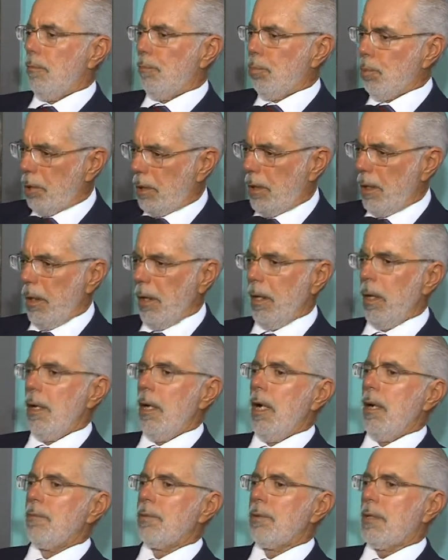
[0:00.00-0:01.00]
Por quê?
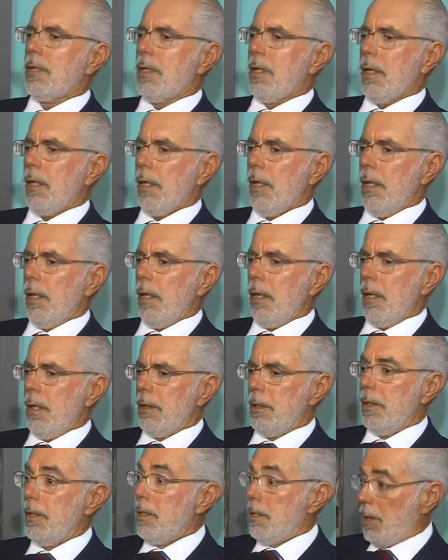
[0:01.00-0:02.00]
Porque
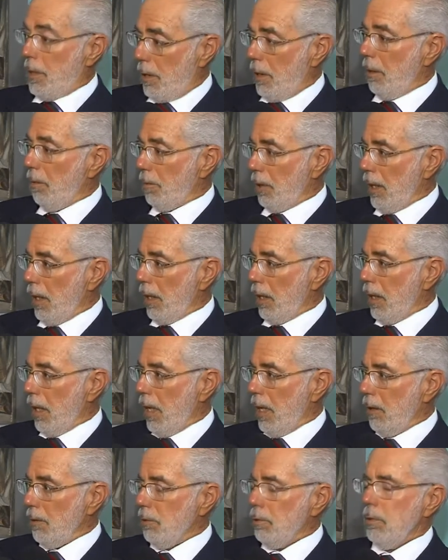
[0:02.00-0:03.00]
dirigia
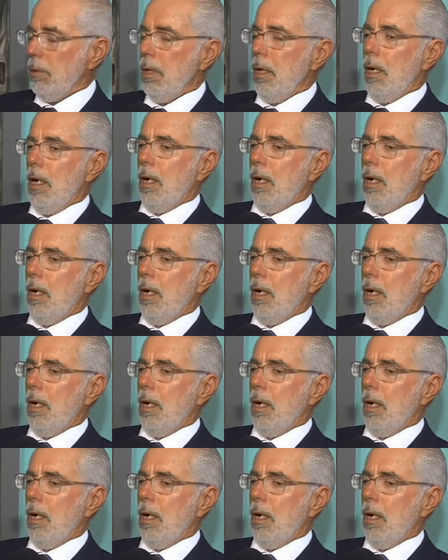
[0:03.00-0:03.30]
embriagado,